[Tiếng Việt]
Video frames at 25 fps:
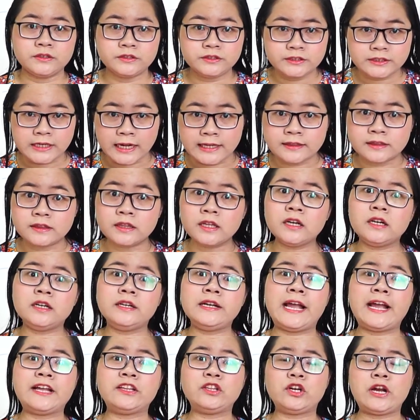trật tự
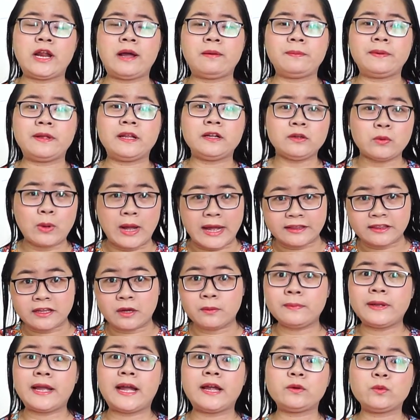nghe tôi đọc kết quả
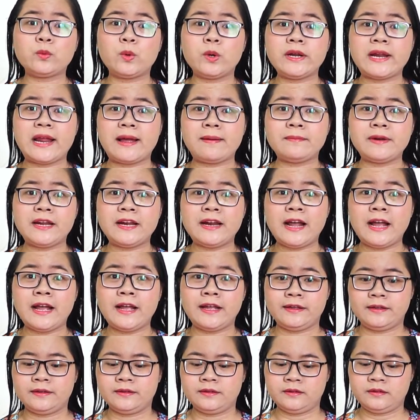tổng kết cuối năm đây
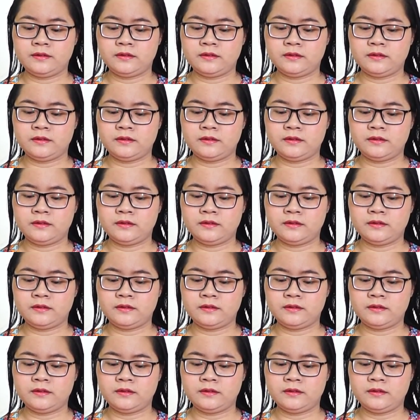này